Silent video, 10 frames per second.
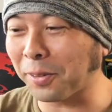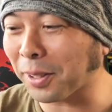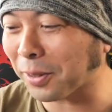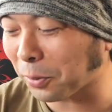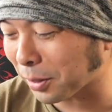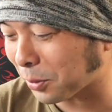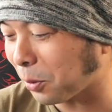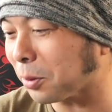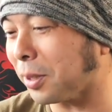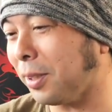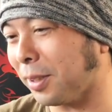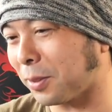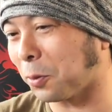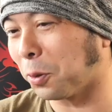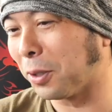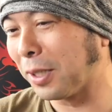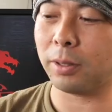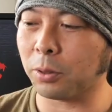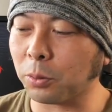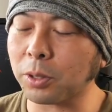これこれすごくいいんですよ
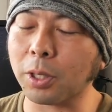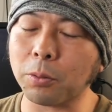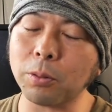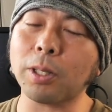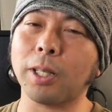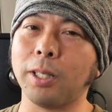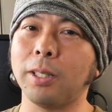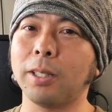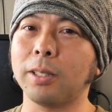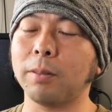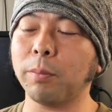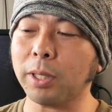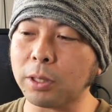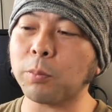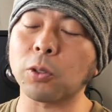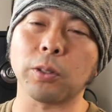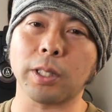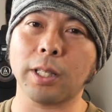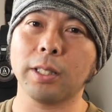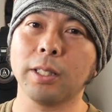正直今回まあいつものよう
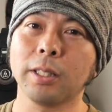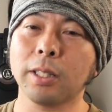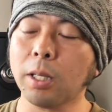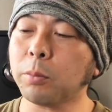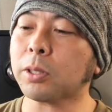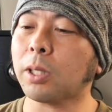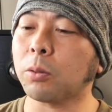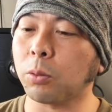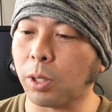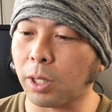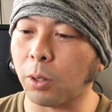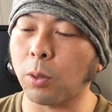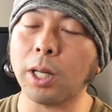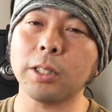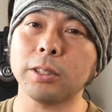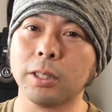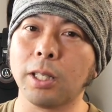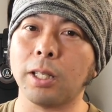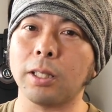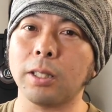にねダイムさんの方からお借りし
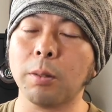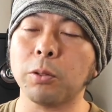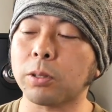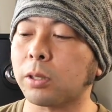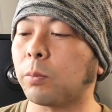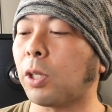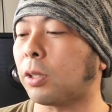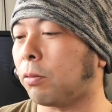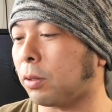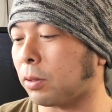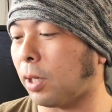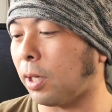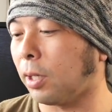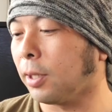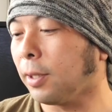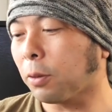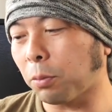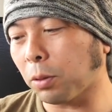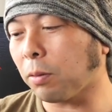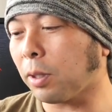てレビューさせてもらってるんですが
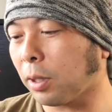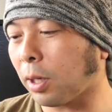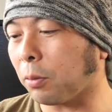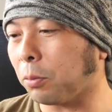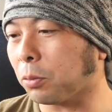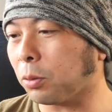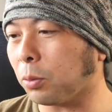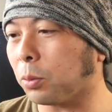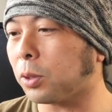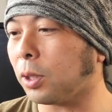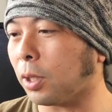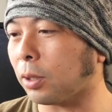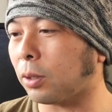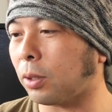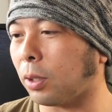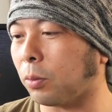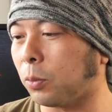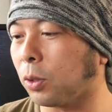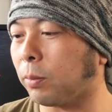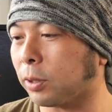これはね本当に欲しいなって
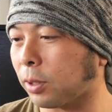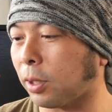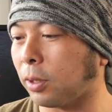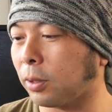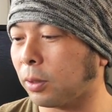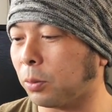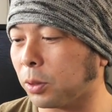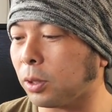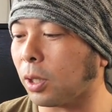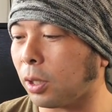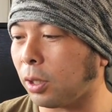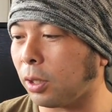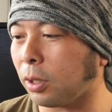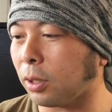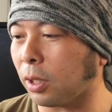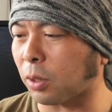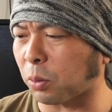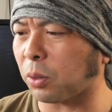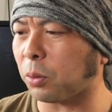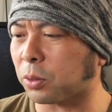思いました個人的になんか
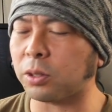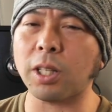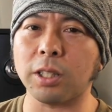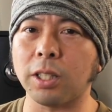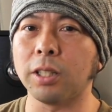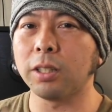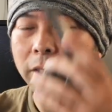これを常に